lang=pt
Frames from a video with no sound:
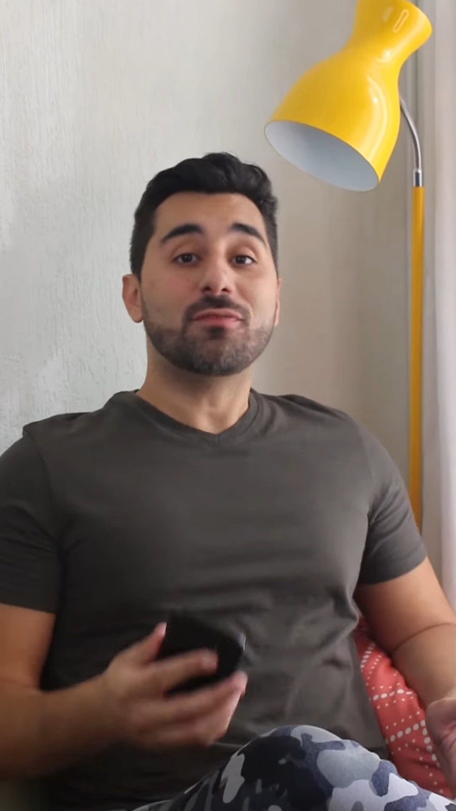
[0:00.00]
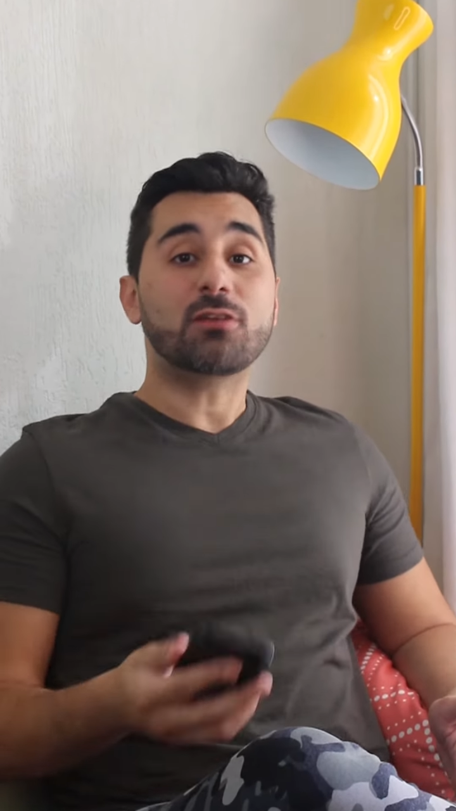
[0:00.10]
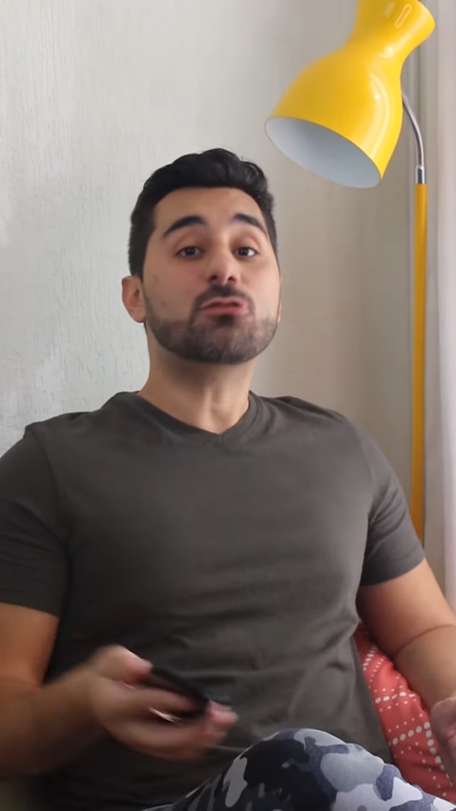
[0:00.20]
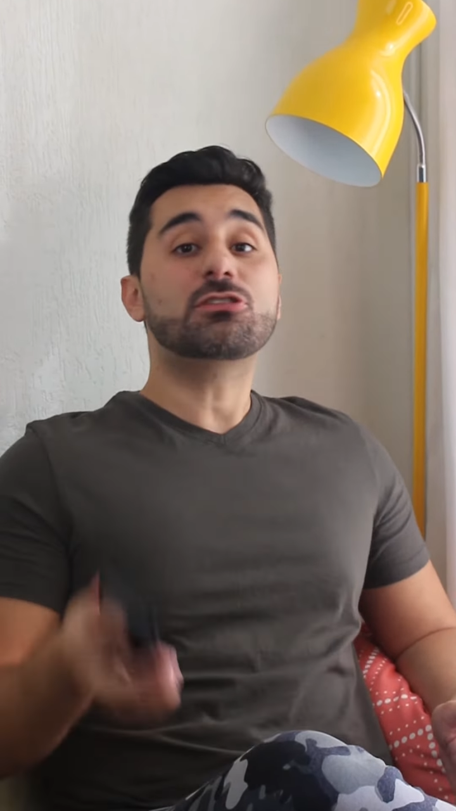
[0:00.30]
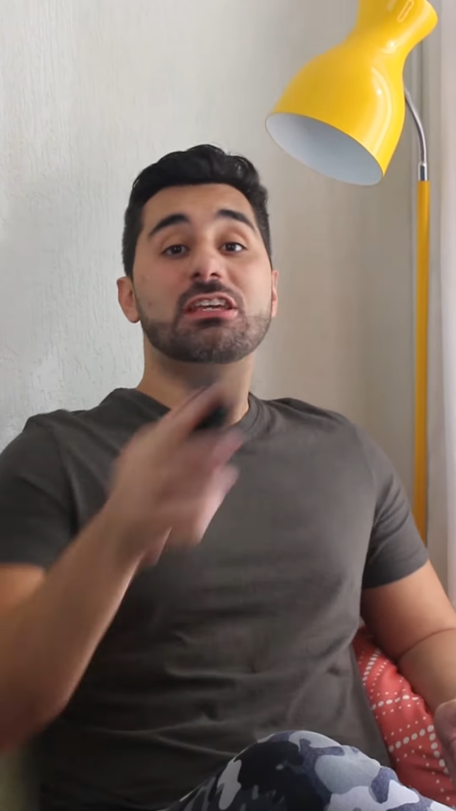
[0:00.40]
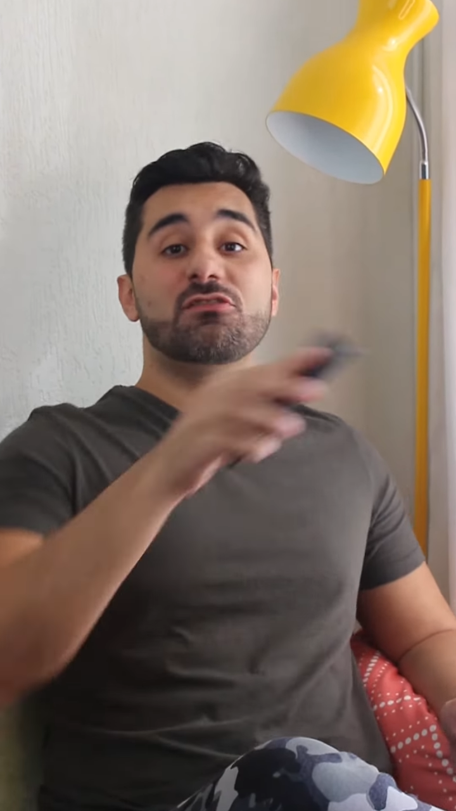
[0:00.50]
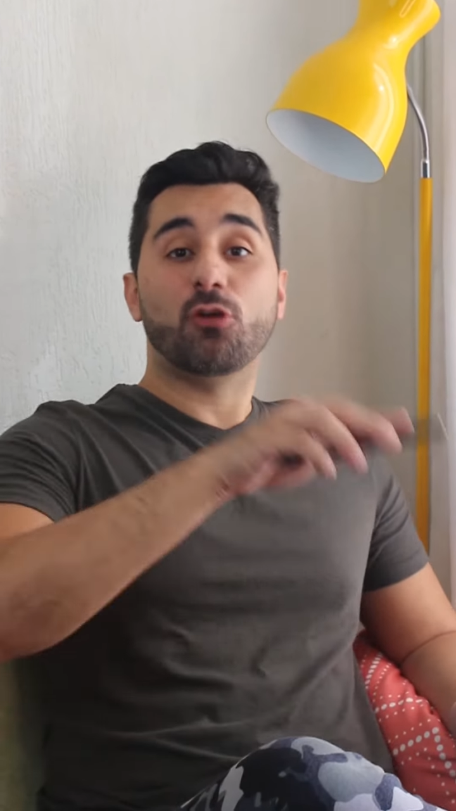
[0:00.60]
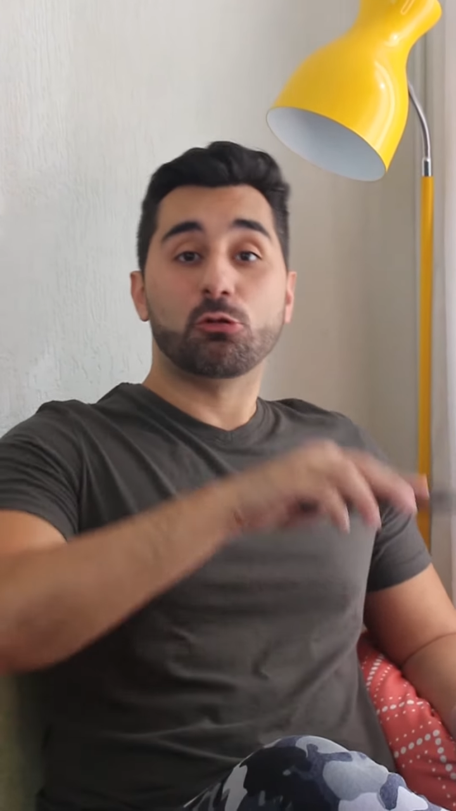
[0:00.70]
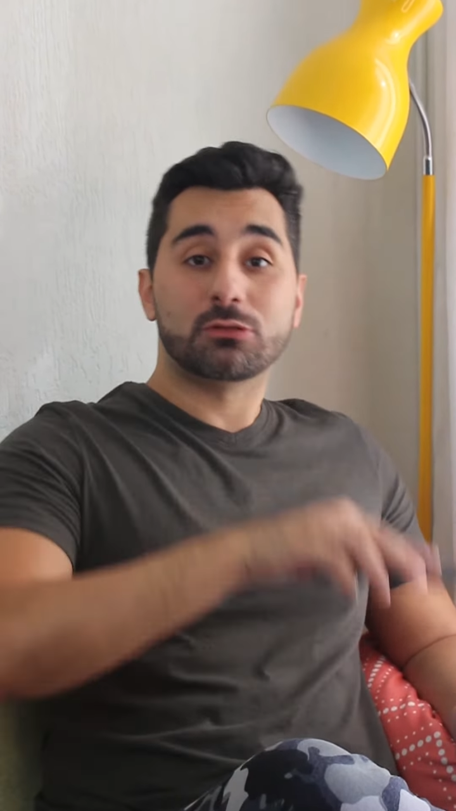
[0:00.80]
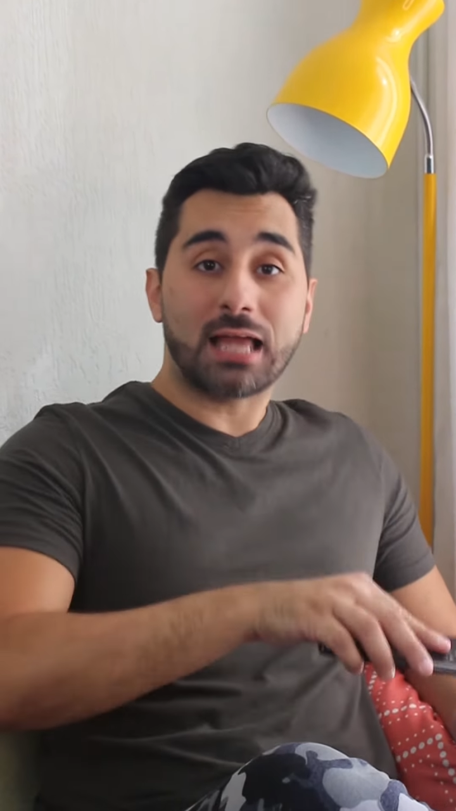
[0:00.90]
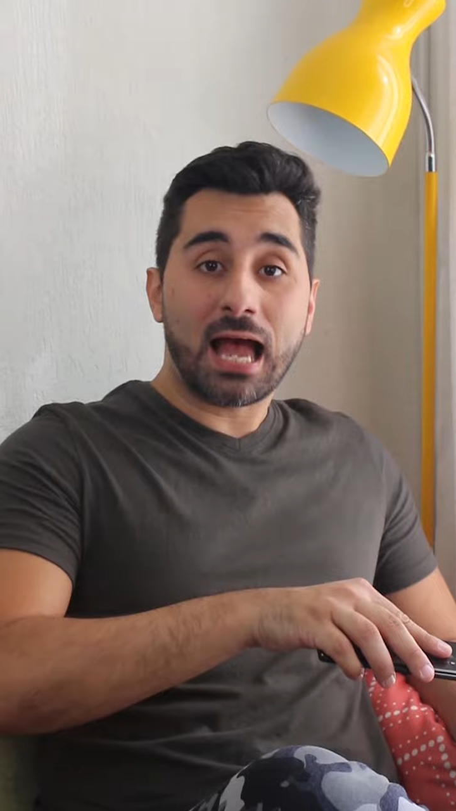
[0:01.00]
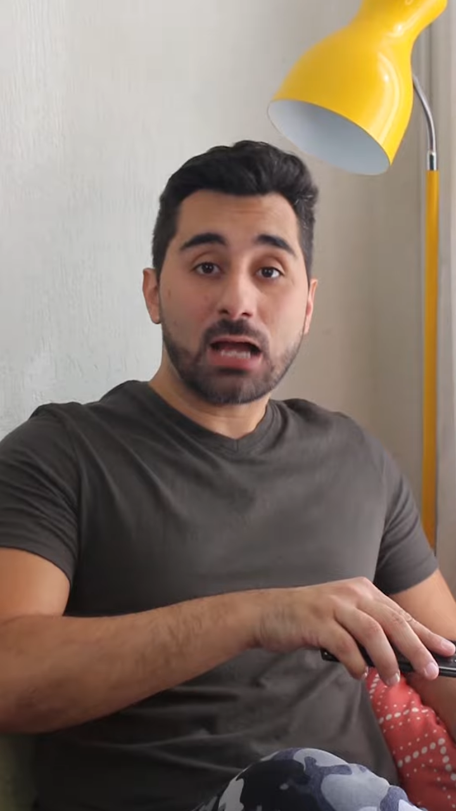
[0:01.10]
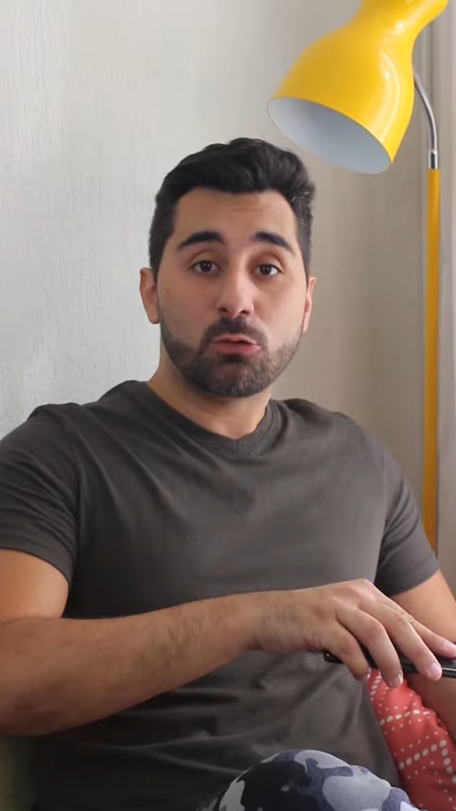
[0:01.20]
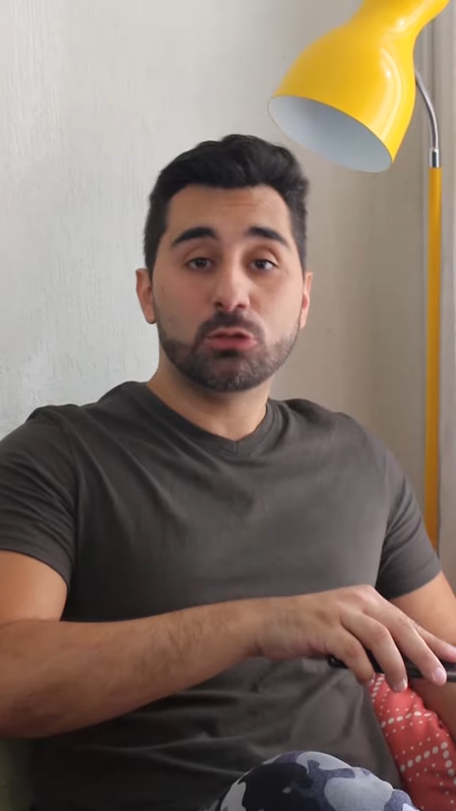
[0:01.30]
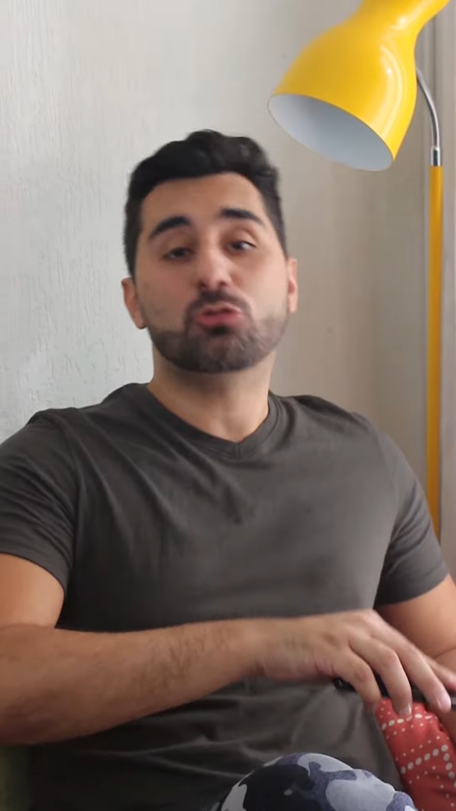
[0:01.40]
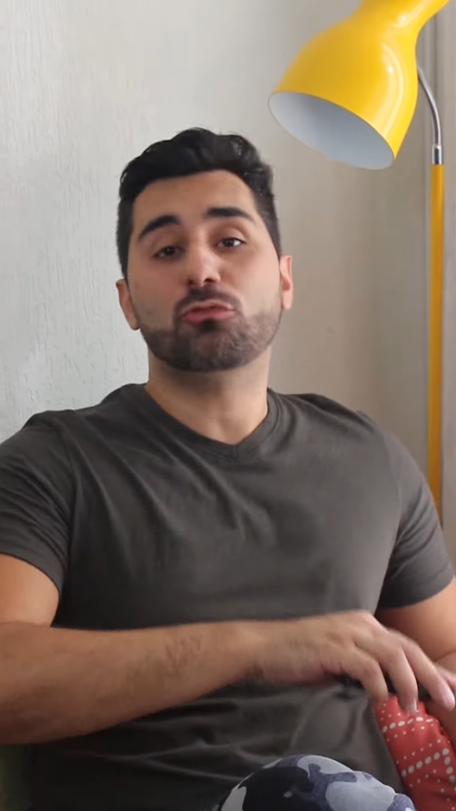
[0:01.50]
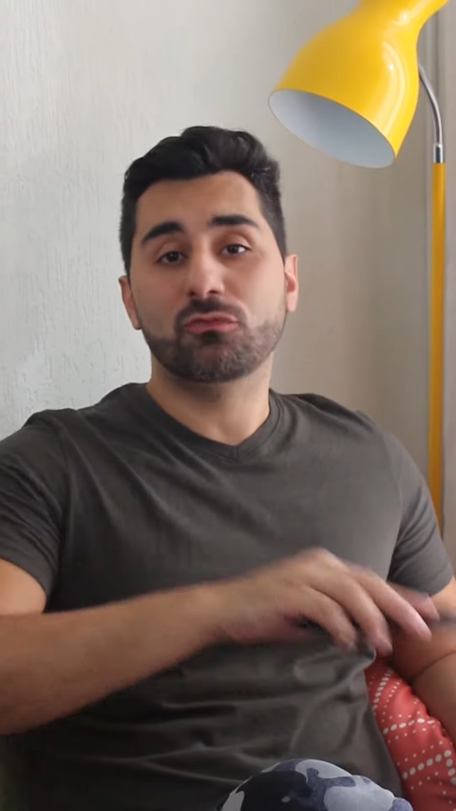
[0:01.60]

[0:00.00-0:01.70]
vai conseguir voltar quando o